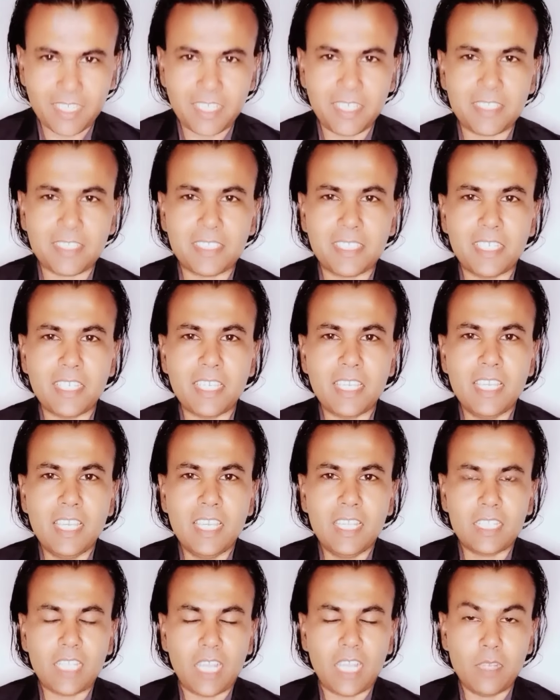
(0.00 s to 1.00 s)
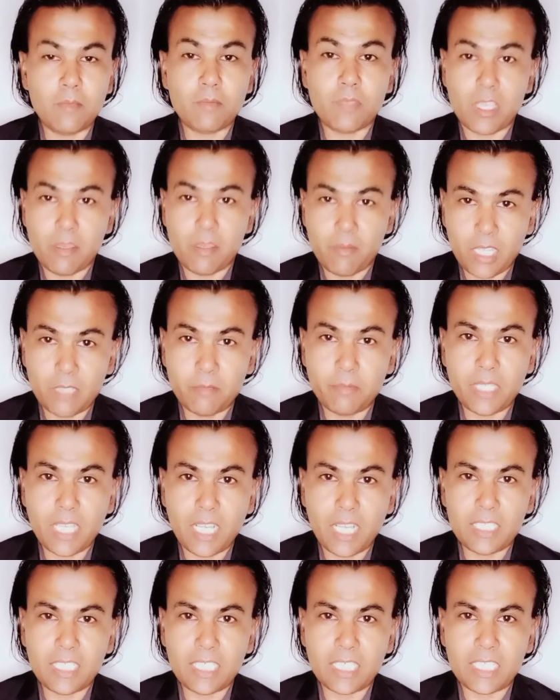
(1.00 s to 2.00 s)
करते हैं तो हम ये बात भी
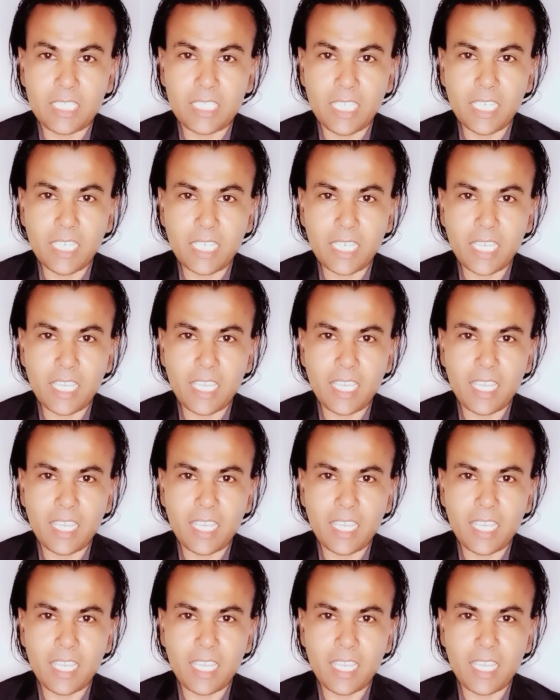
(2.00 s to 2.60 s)
याद रखिए कि